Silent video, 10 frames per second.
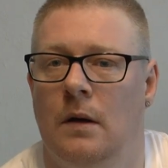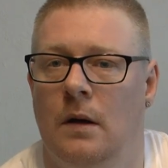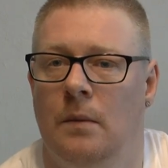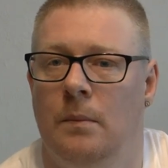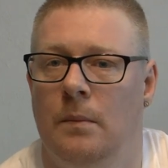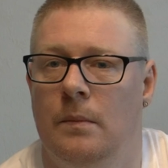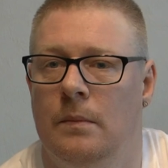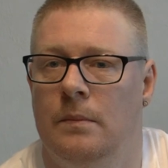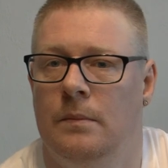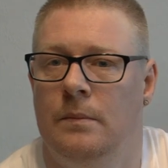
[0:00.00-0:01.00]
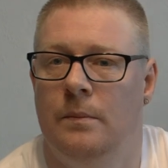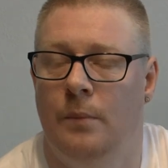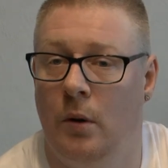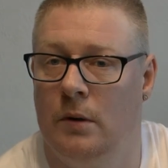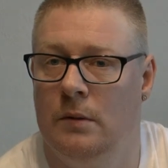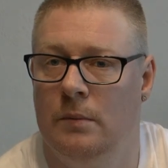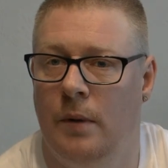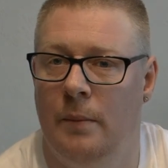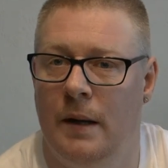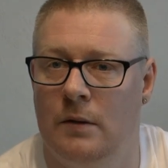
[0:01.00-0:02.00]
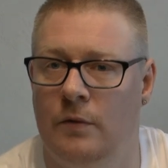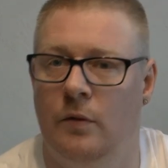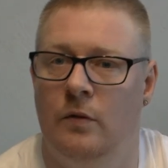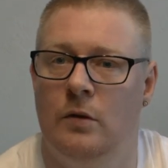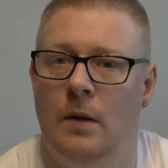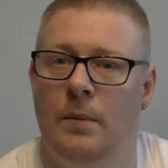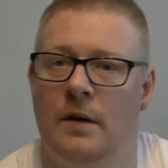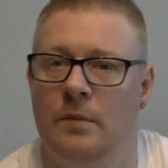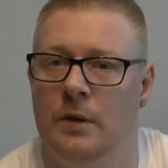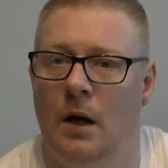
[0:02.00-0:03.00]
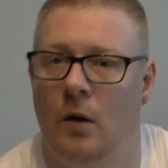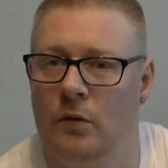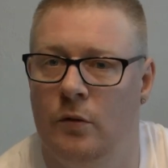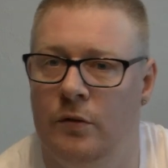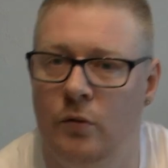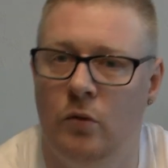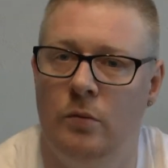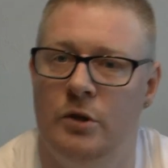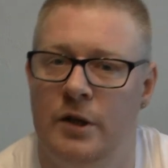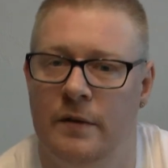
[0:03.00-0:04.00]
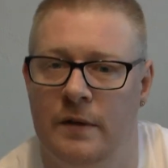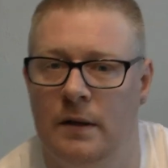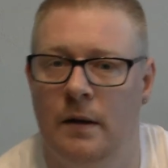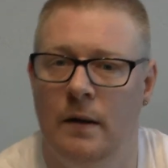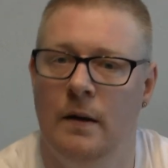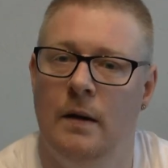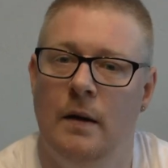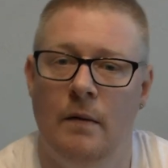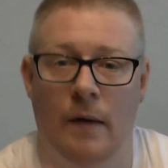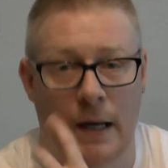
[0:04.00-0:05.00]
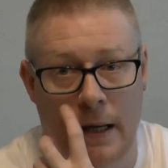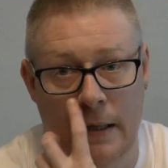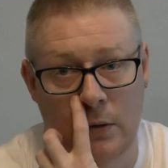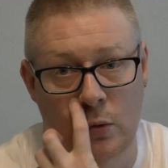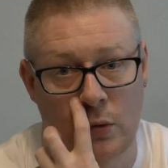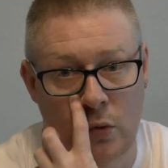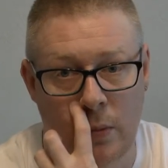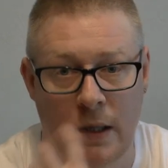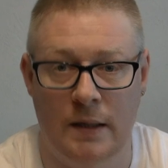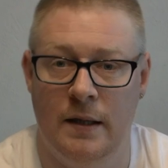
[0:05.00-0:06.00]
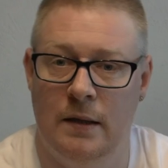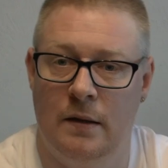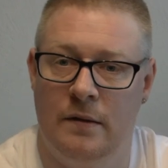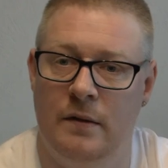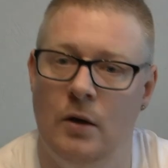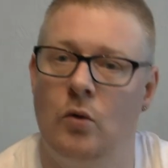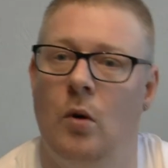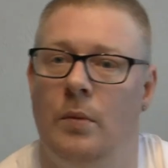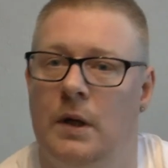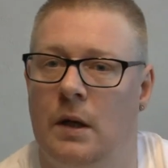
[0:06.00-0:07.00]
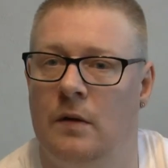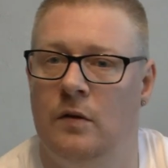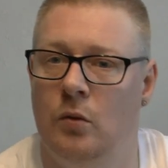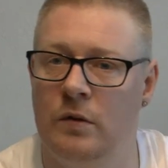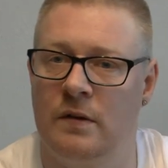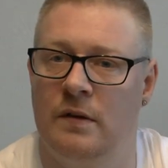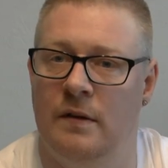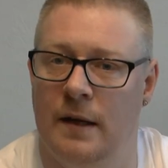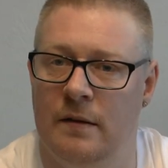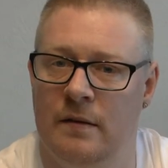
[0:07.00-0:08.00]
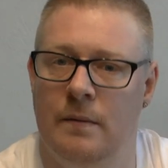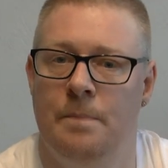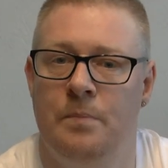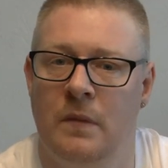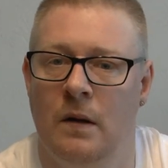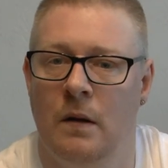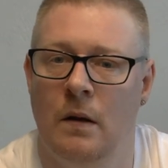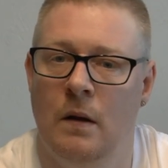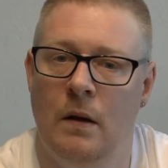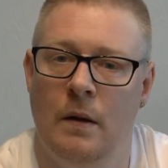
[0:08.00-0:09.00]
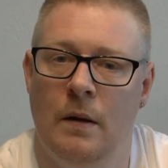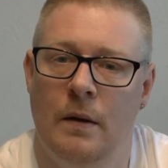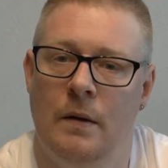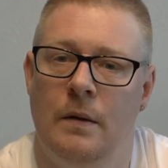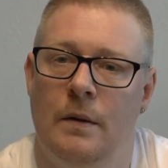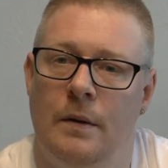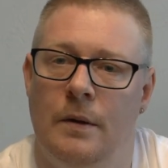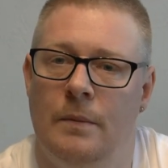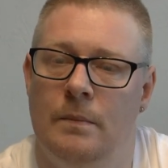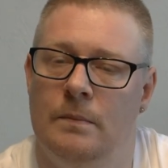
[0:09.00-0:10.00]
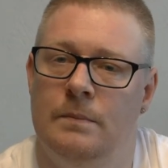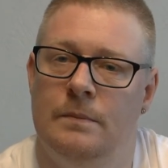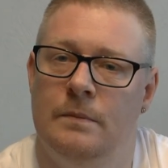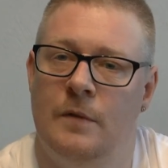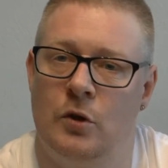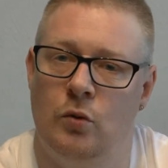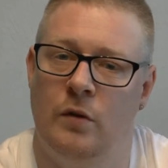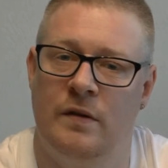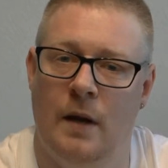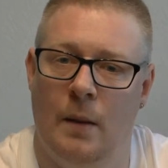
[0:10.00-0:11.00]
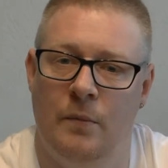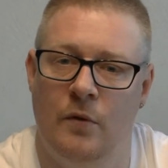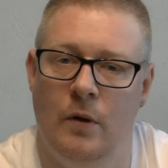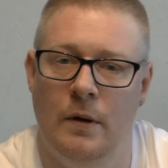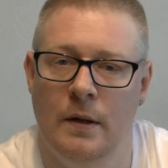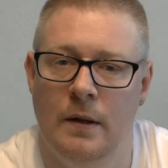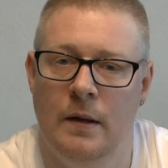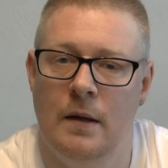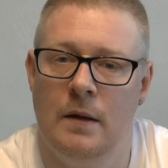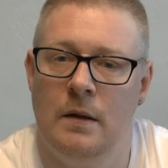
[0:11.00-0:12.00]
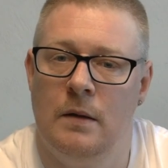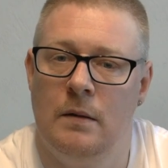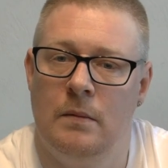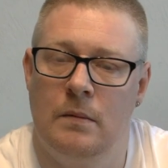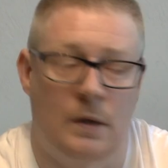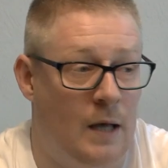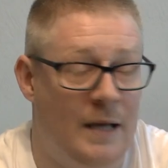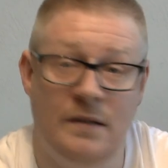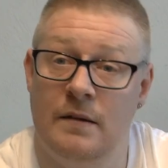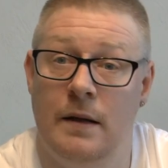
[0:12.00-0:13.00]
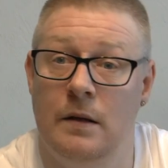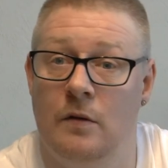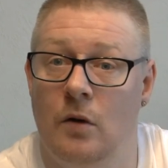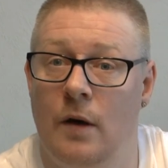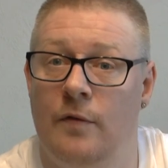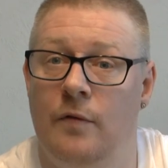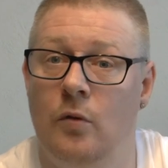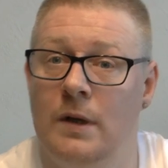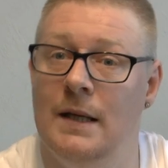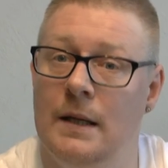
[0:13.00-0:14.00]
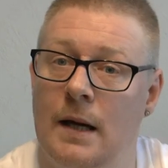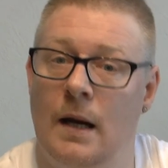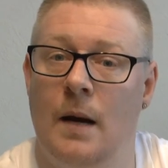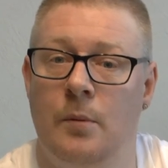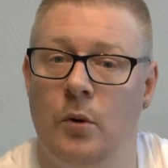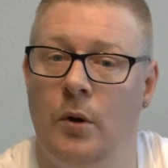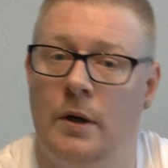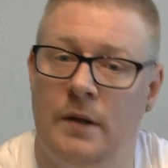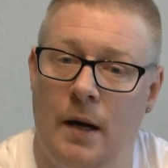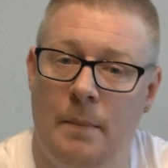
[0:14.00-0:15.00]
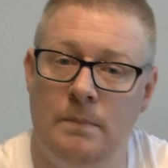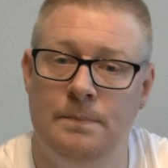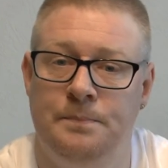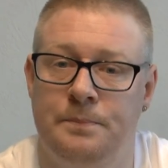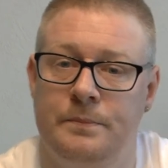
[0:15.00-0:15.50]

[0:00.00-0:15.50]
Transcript: im Bonn beim Bergner von Sutterplatz mit der Hausdurchsuchung beschäftigt, weil ein YouTuber gegen das Telekommunikationsgesetz ähm, verstoßen haben soll. Gleichzeitig soll er Funk illegal abgehört haben.